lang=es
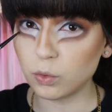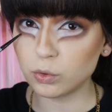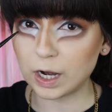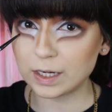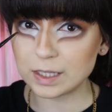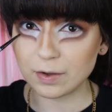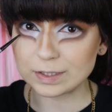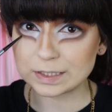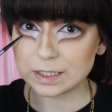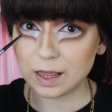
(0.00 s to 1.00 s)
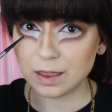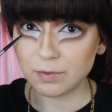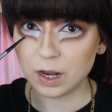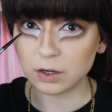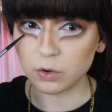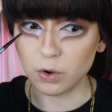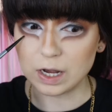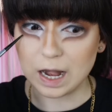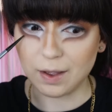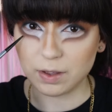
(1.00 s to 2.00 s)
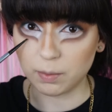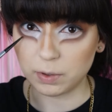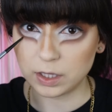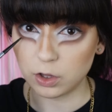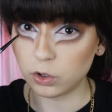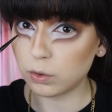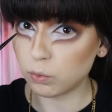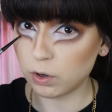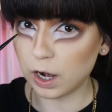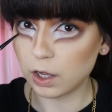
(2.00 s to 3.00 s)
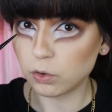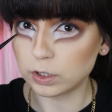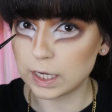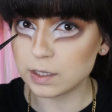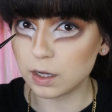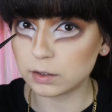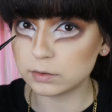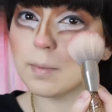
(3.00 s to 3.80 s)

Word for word: una niña vestida de blanco le había pedido que jugara con ella,